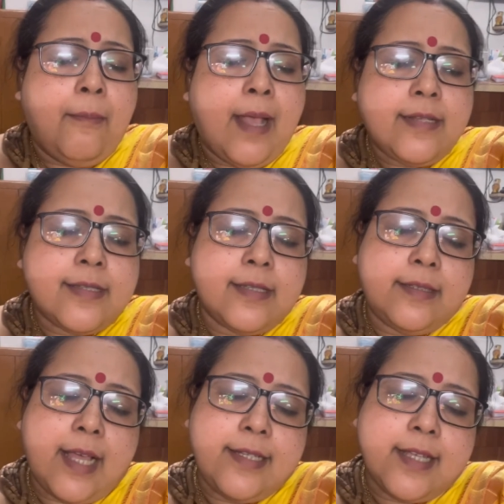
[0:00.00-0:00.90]
ব্যাস
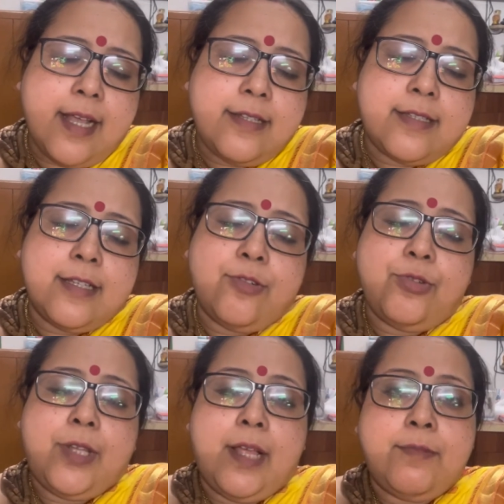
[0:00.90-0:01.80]
নিতাইচাঁদ
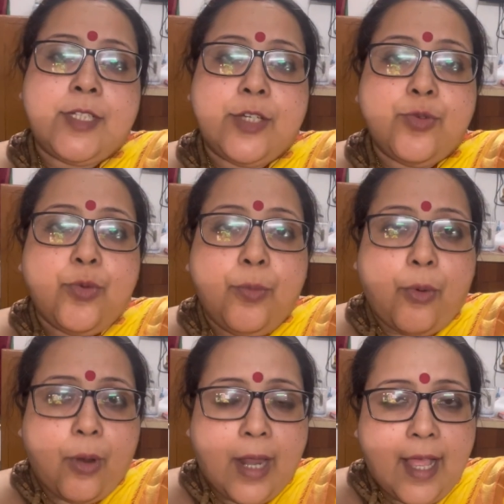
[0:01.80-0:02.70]
শ্রীগুরুদেব যেটুকু
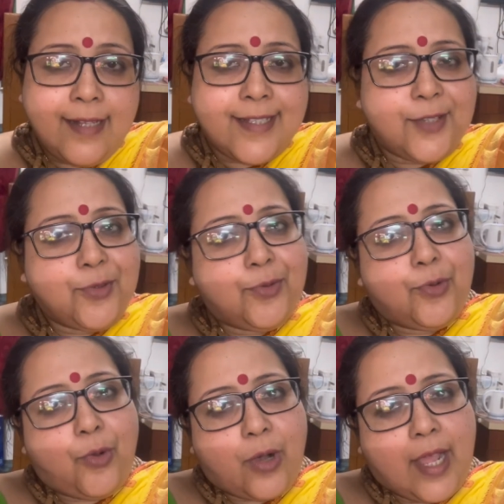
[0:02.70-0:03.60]
বলান যেটুকু
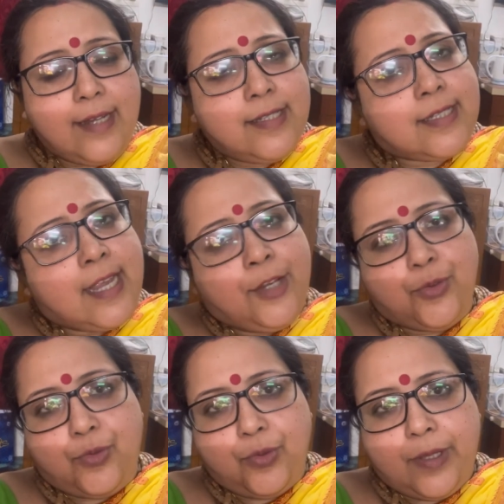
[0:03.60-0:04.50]
করান
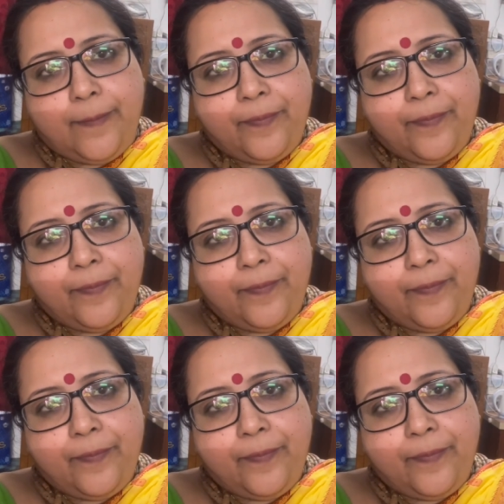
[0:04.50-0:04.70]
সেইটুকুই